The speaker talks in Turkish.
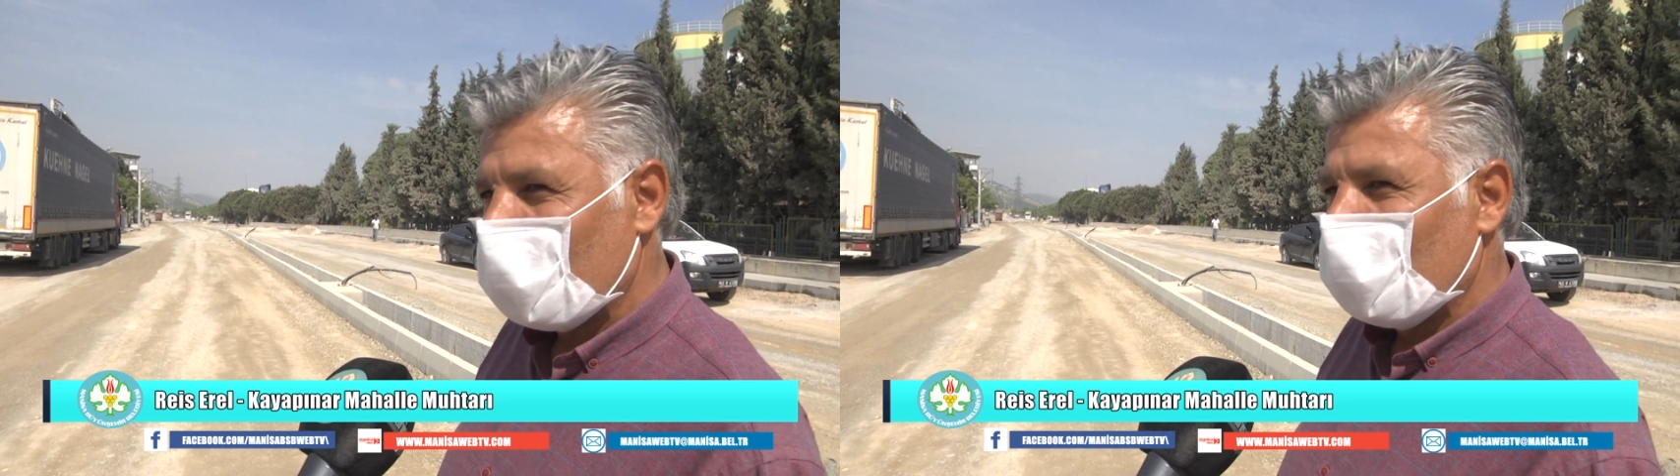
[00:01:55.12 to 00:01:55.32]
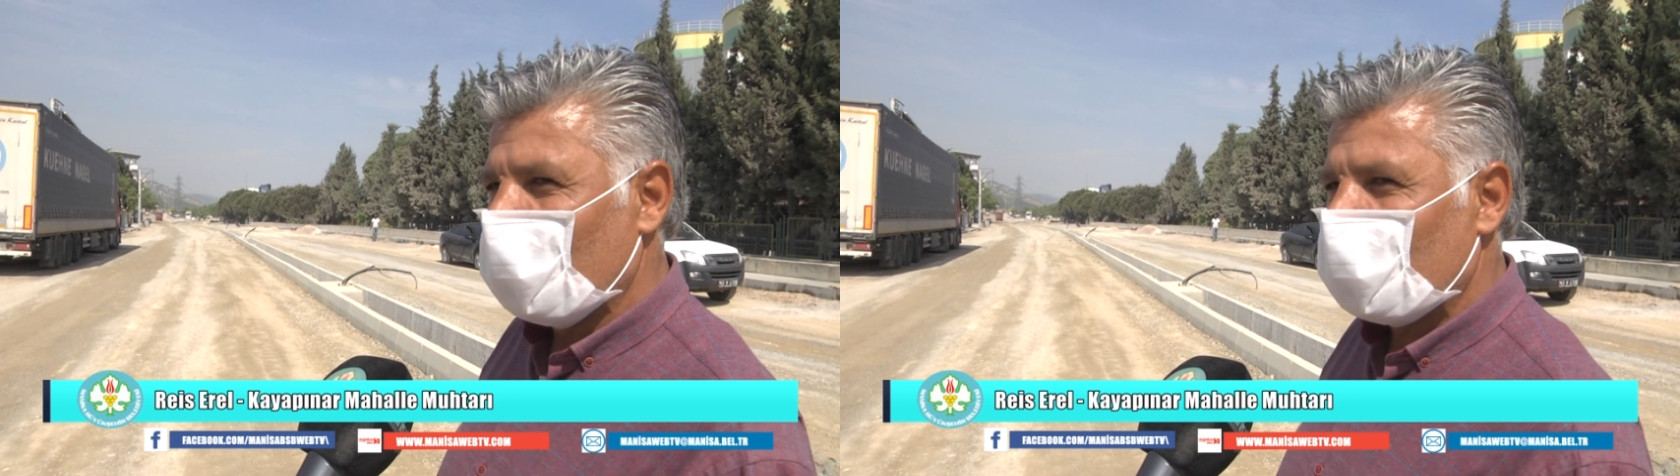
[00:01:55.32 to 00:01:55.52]

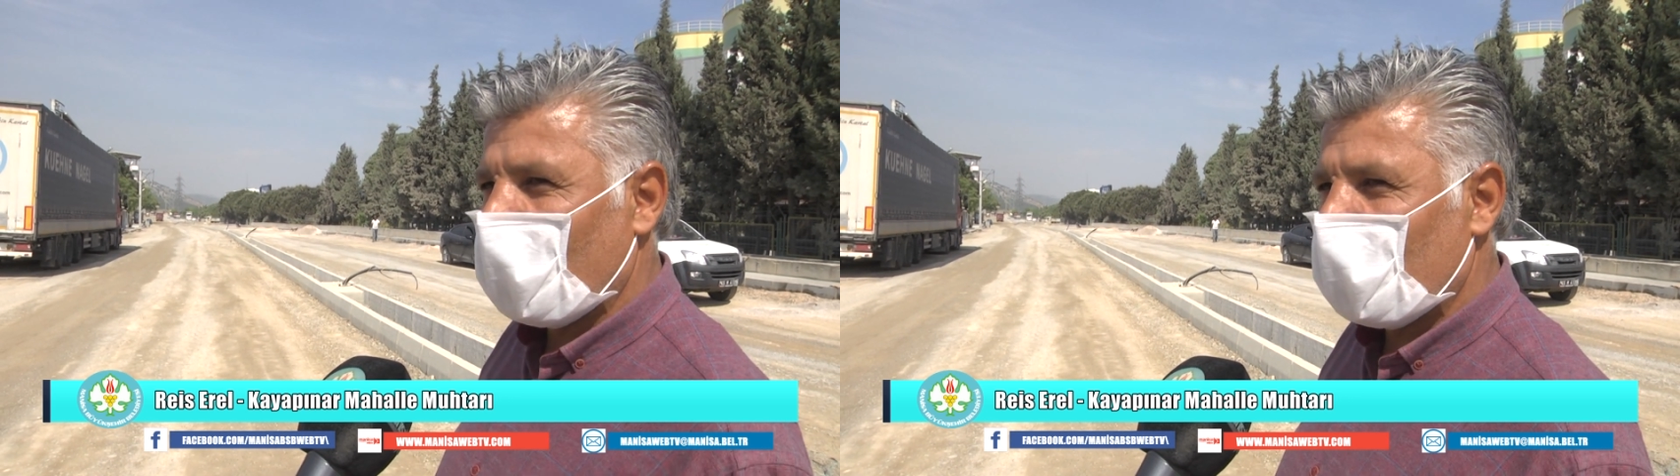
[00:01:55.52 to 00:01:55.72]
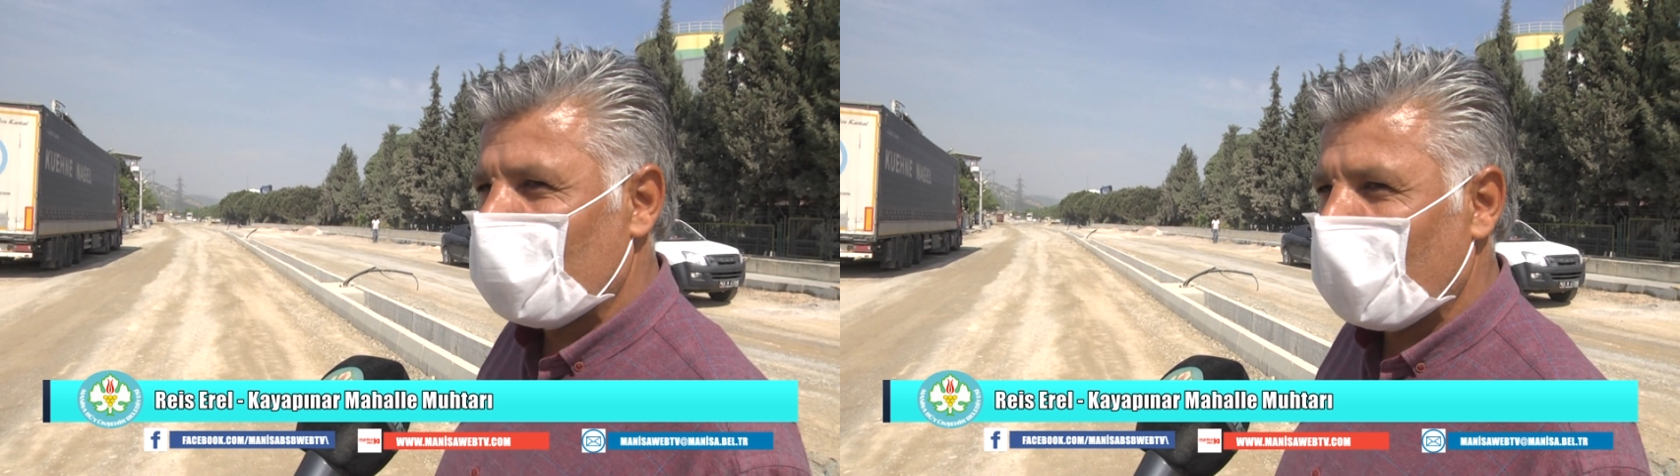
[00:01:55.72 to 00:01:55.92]
Bu
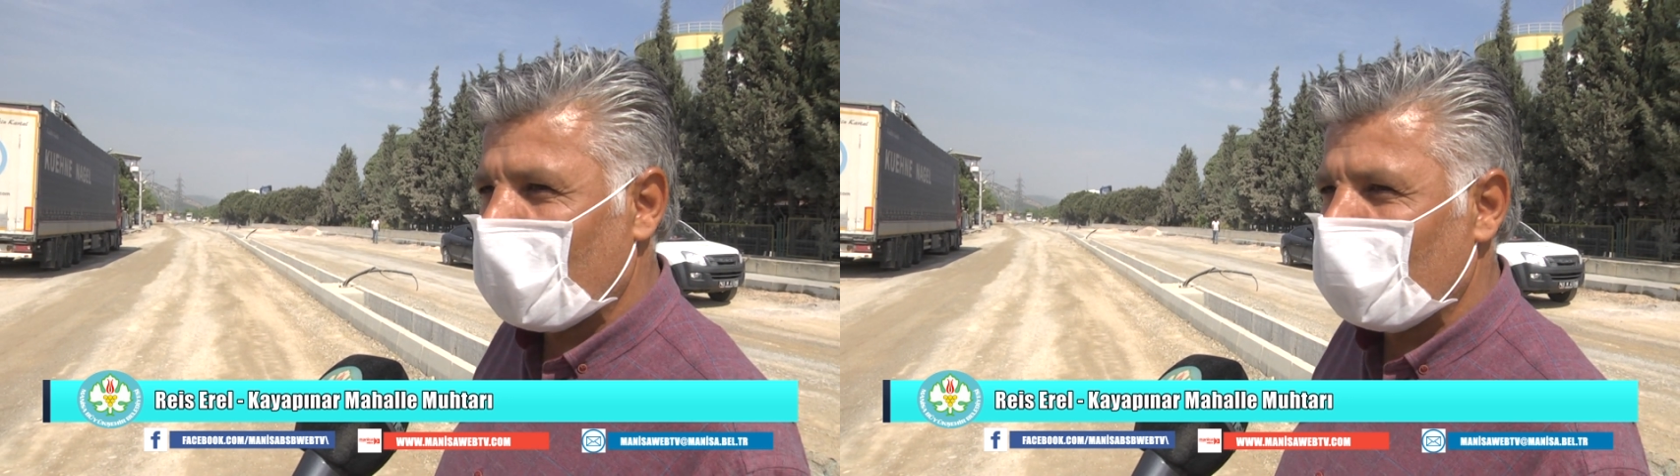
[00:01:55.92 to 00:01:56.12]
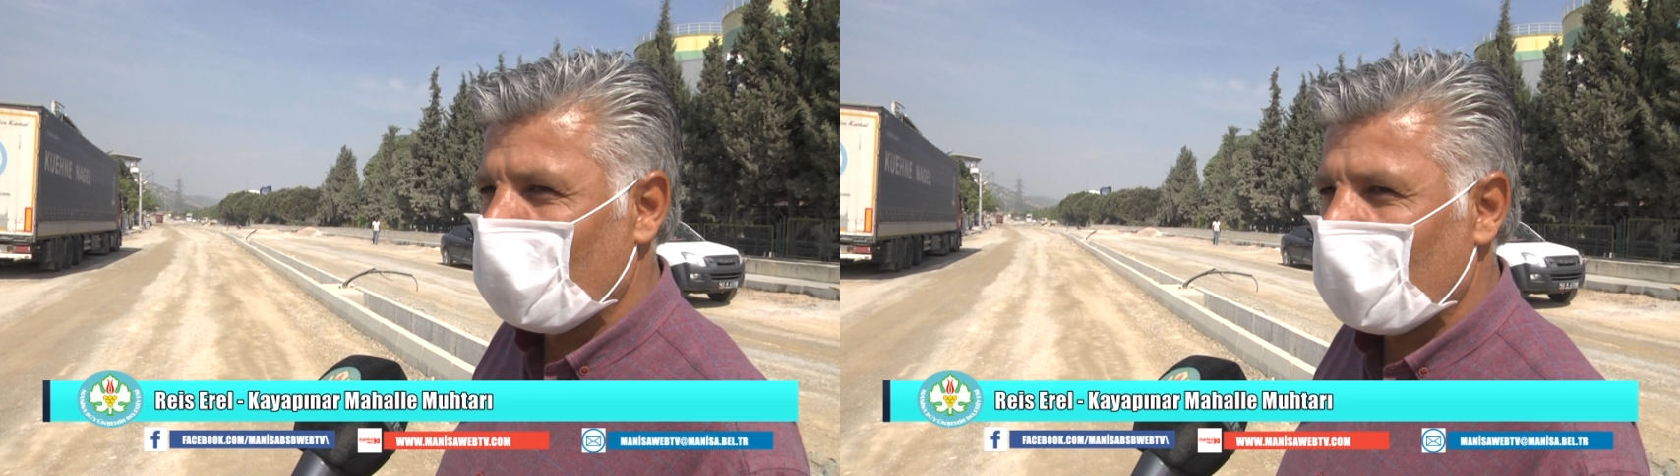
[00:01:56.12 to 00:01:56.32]

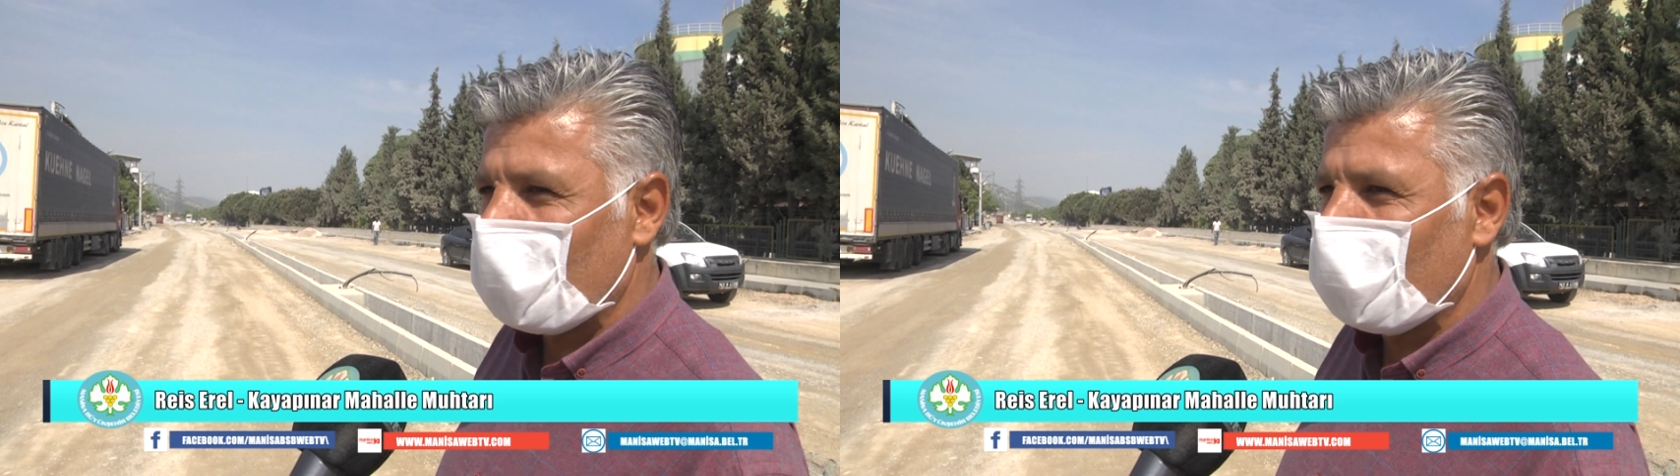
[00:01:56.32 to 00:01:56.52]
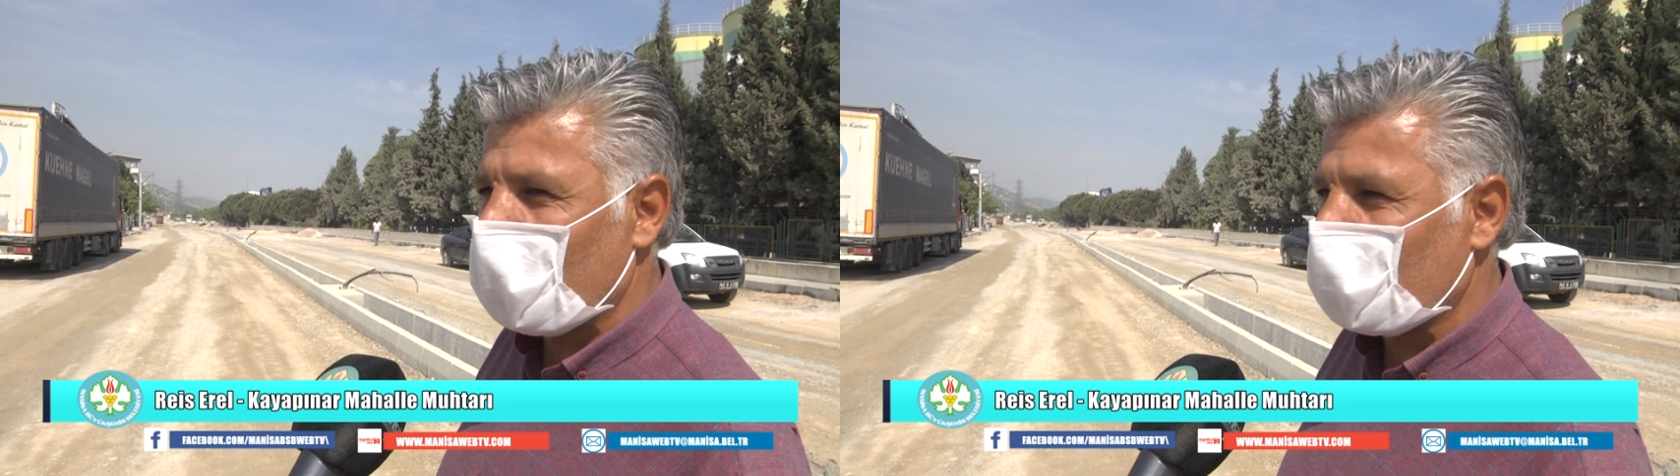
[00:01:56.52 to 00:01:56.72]
çalışmadan
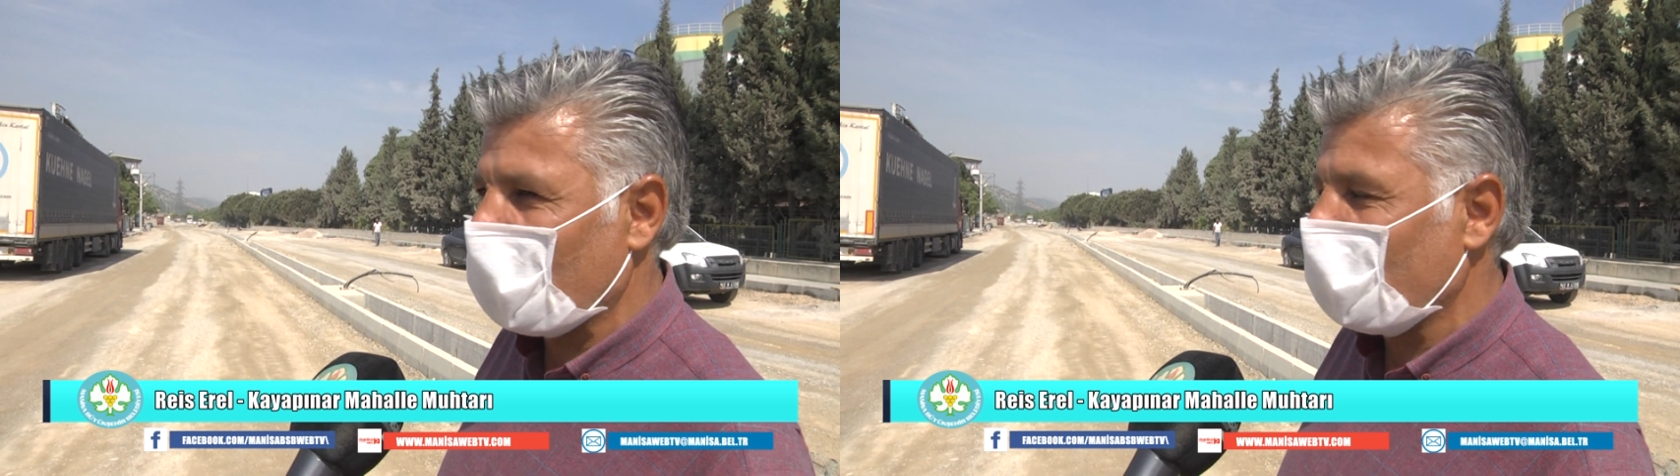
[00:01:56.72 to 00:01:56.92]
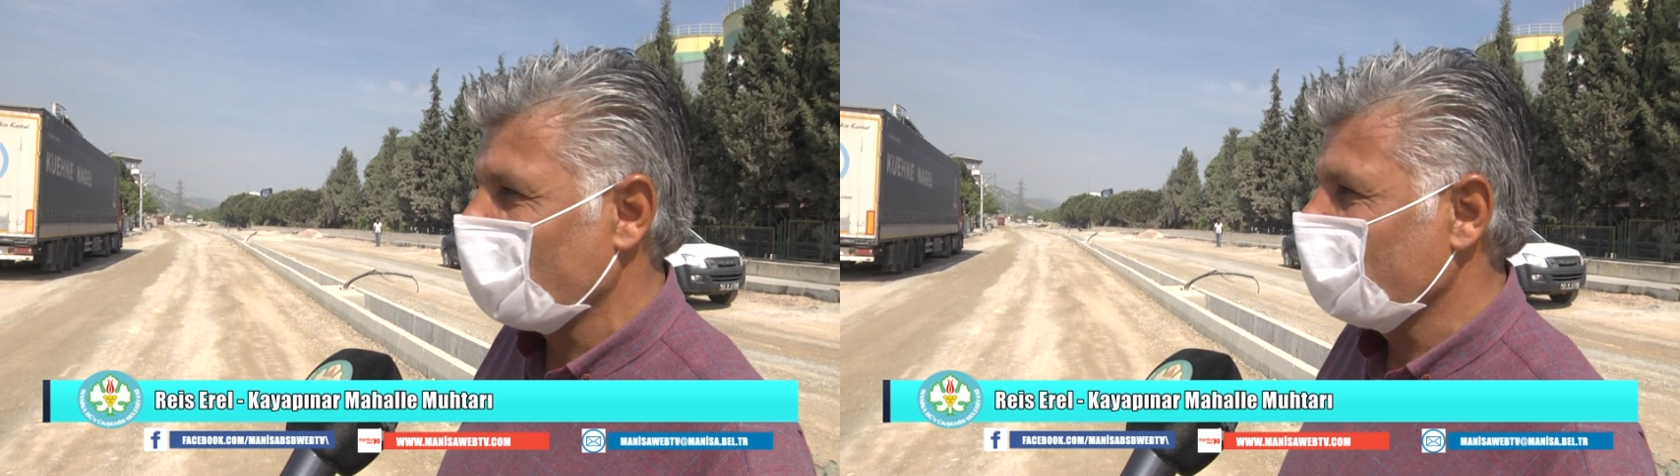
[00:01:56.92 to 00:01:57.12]
dolayı baştan